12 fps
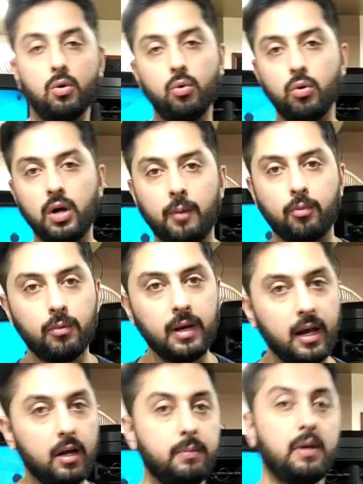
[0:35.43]
जरूर आपको
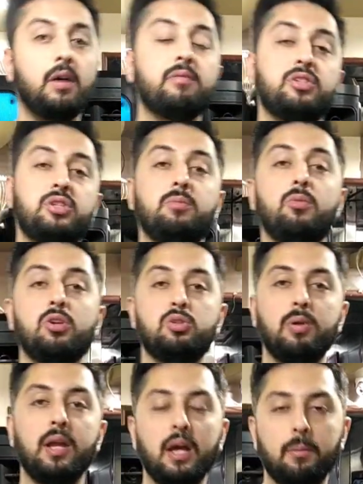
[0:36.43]
मिलेगा भी काफी अच्छे
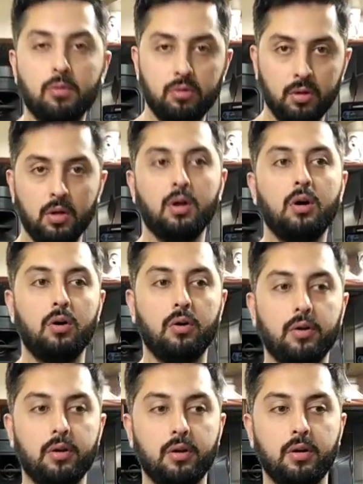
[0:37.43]
मॉडल्स मिलेंगे आपको
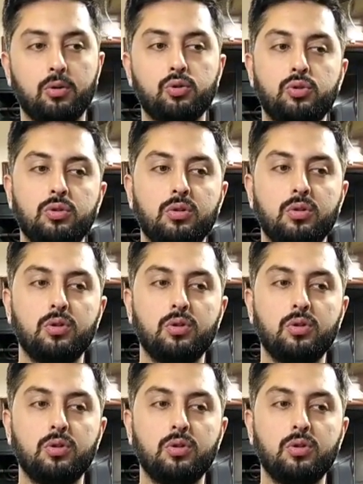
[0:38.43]
और कुछ